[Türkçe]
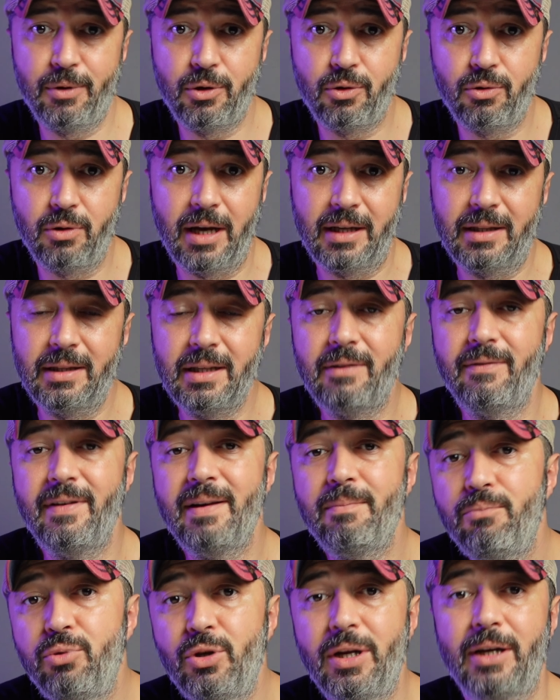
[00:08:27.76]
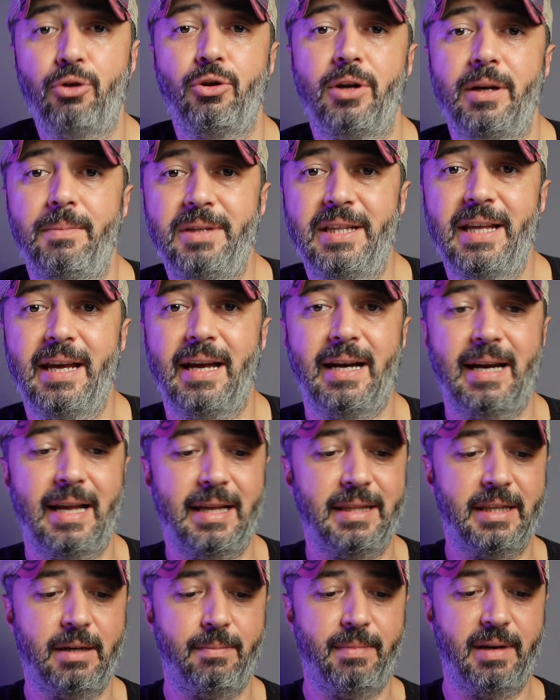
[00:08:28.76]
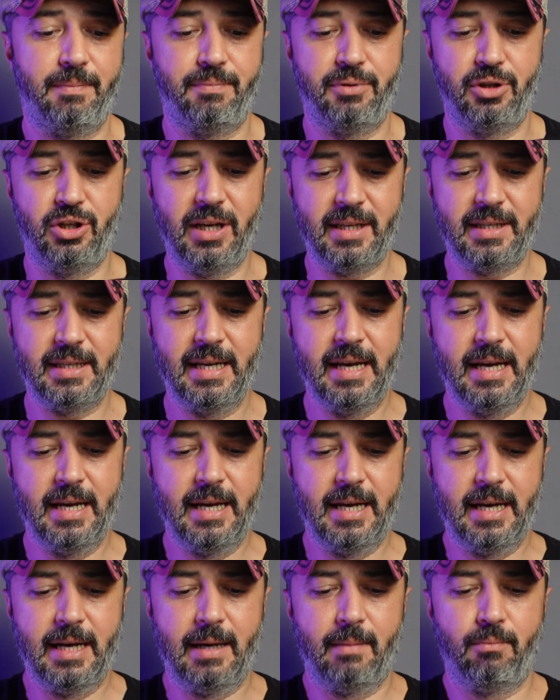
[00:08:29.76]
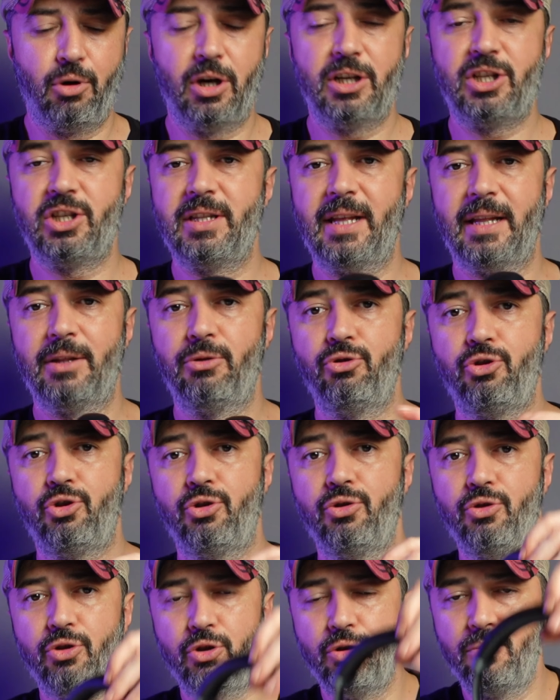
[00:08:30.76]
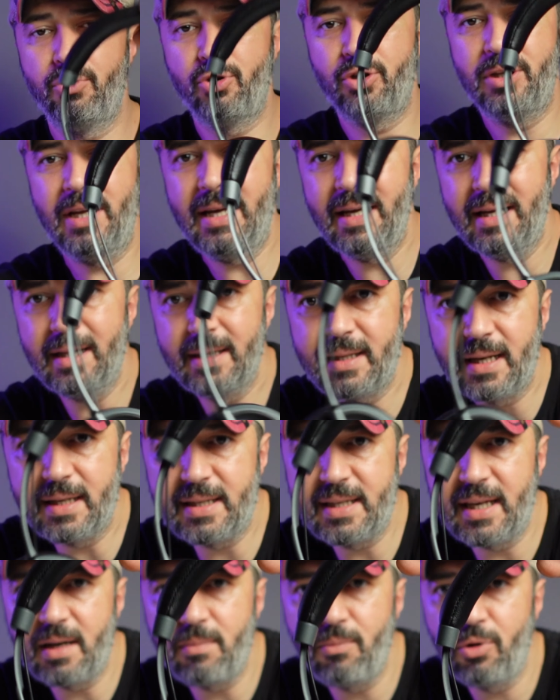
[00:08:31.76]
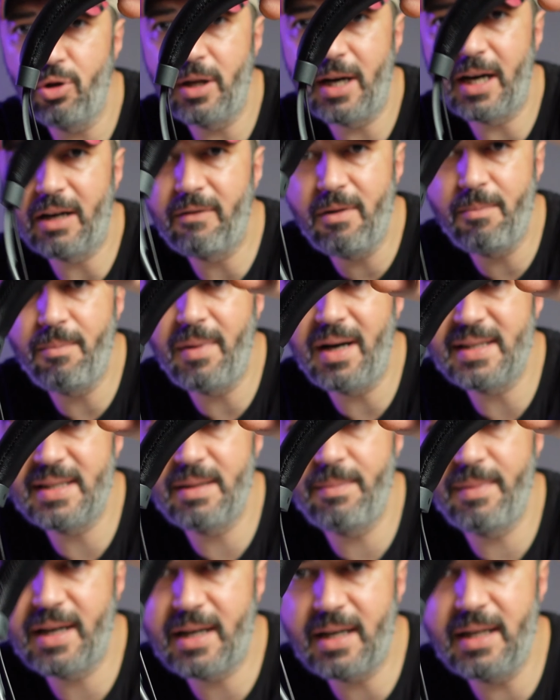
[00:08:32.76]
bir kulaklık ve buna göre bir değerlendirme yapacağız. Bu açıdan düşündüğümüzde tasarım olarak ve malzeme